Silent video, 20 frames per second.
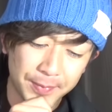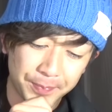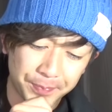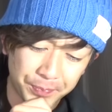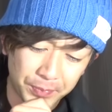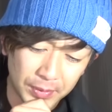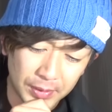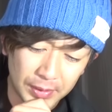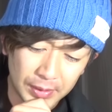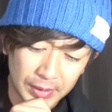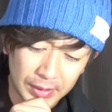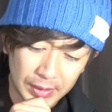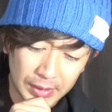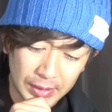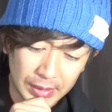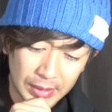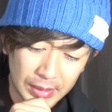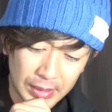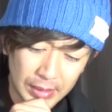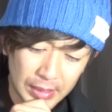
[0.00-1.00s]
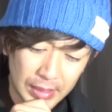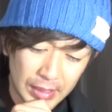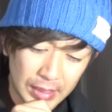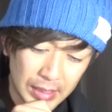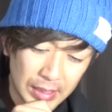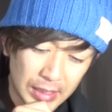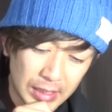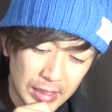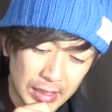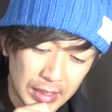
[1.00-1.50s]

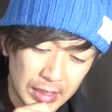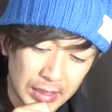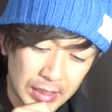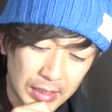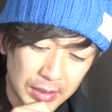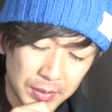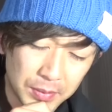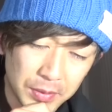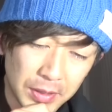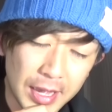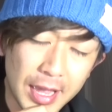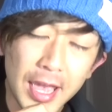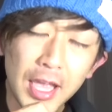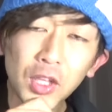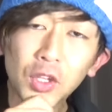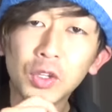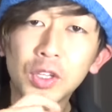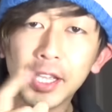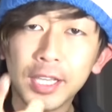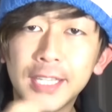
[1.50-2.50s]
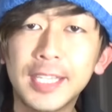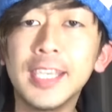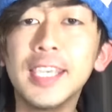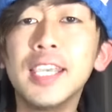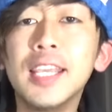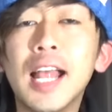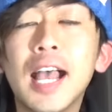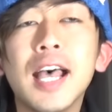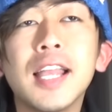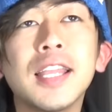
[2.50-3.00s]

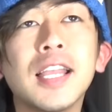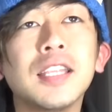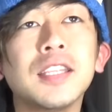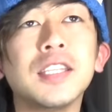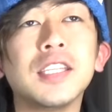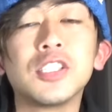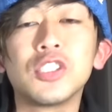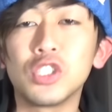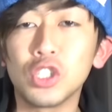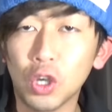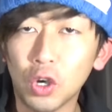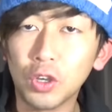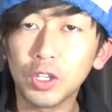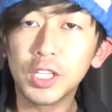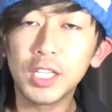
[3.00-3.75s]
ヒーラーなんですよ。